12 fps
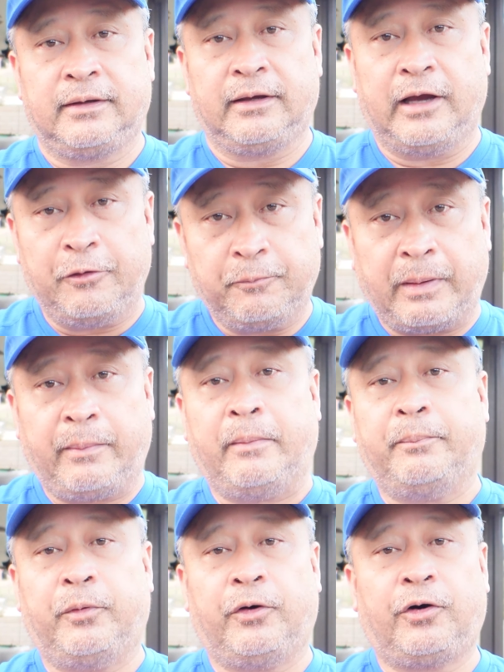Kayong
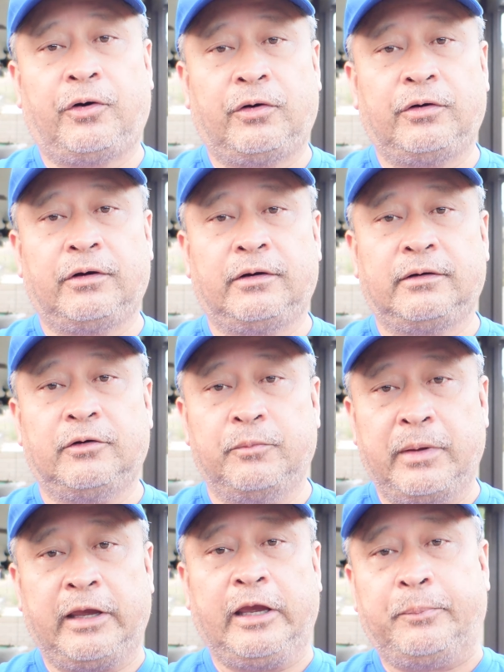po
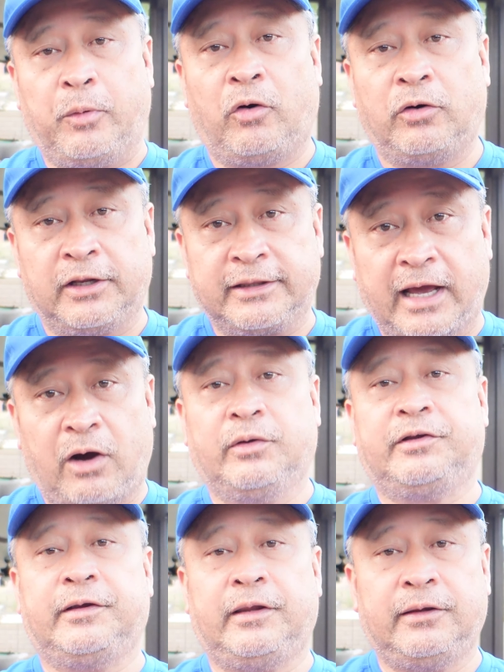humingi po ako ng tao
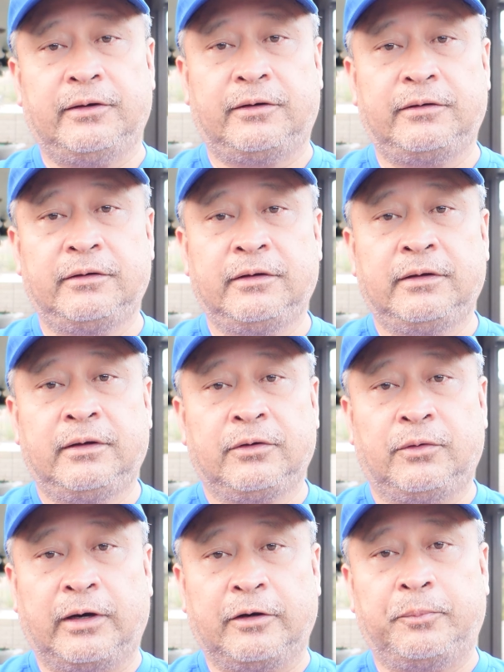sa inyo
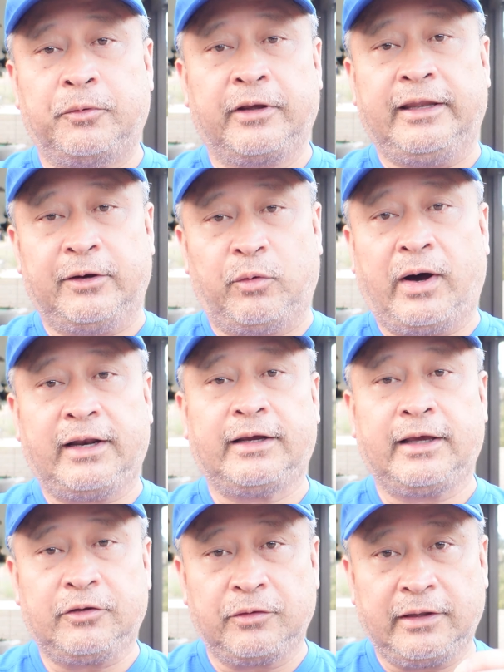kung ano pong ginawa
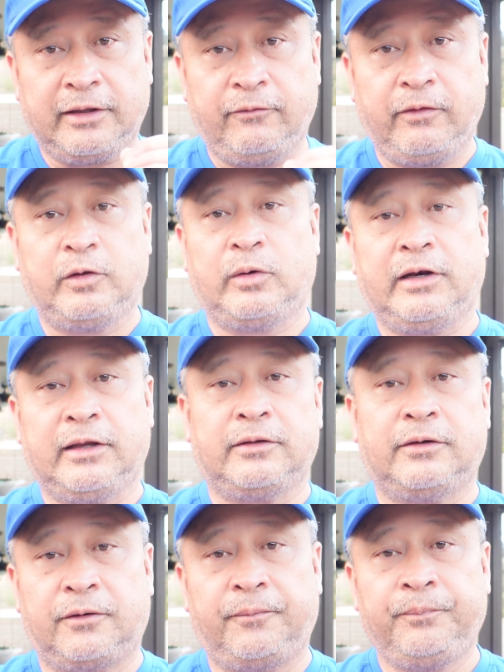ng itong individual na
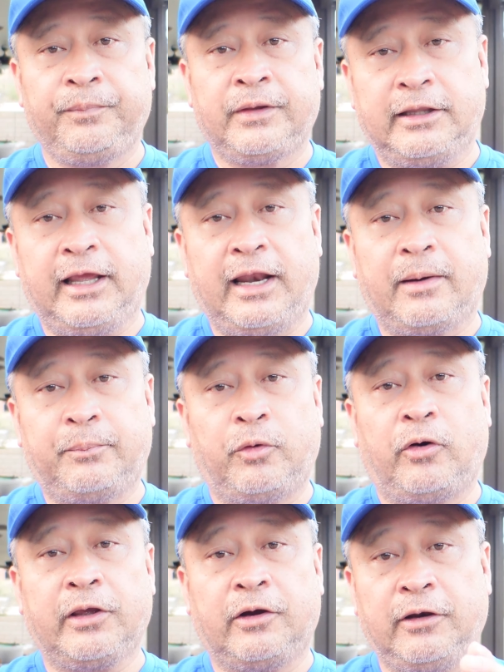ito. Hindi lang po
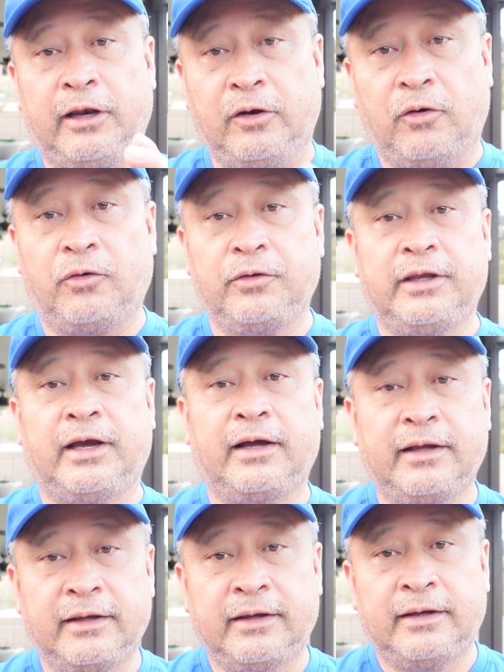kayong linoko
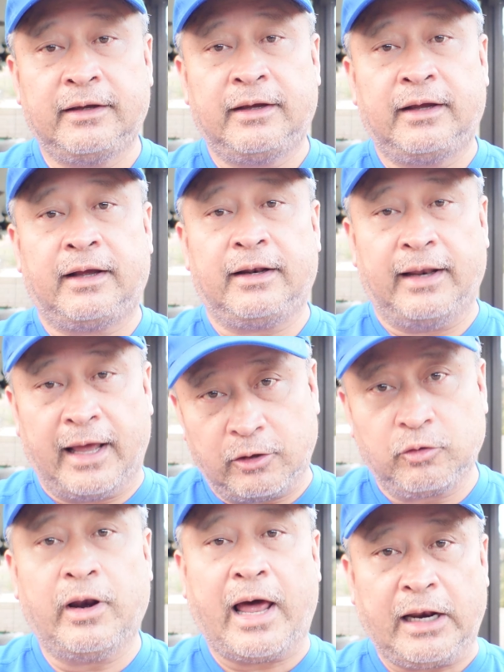niya,
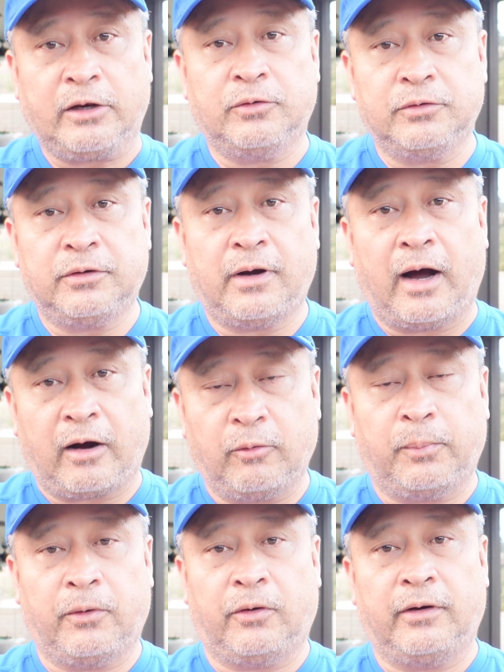lalong-lalo ako
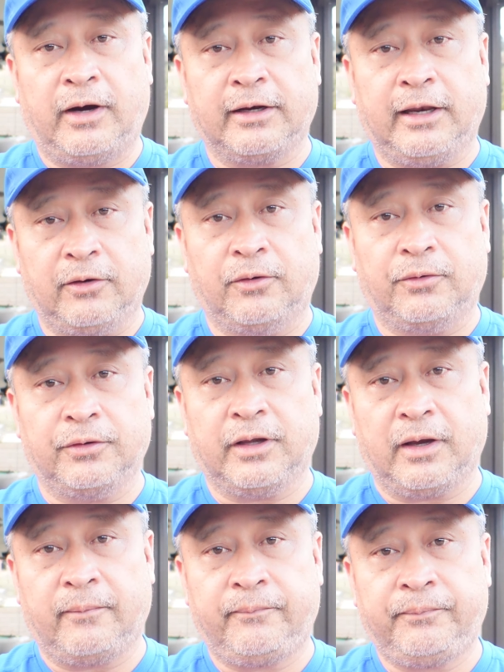po ang linoko niya.